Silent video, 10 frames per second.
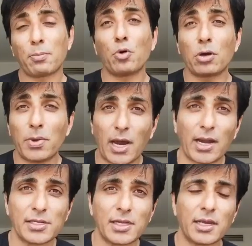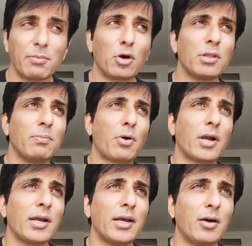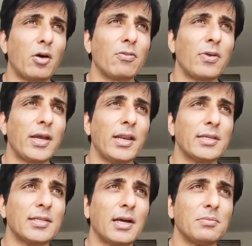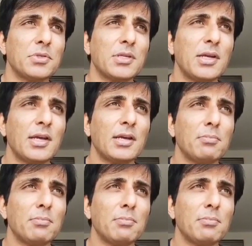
सपोर्ट में आना चाहिए बहुत इंपॉर्टेंट है ऑफलाइन एग्ज़ाम्स